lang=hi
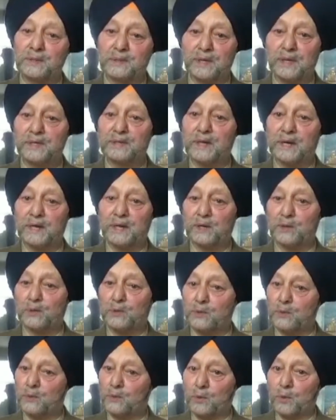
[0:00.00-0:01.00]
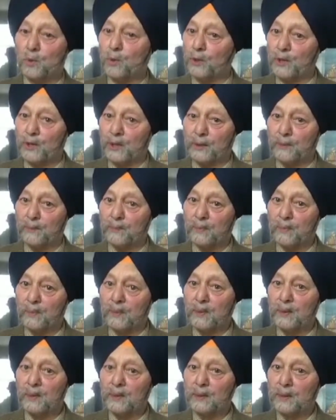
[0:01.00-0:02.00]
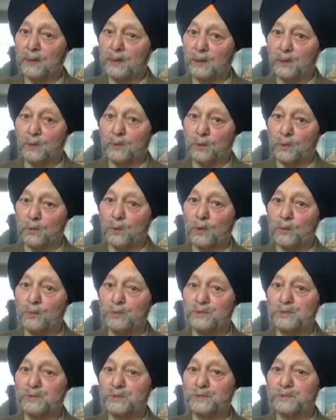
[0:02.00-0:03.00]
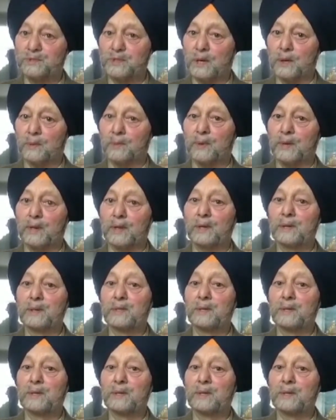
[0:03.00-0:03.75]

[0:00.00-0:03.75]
दे तारीख गुरु होए हैं लेकिन गुरु गोबिंद सिंह साहब ने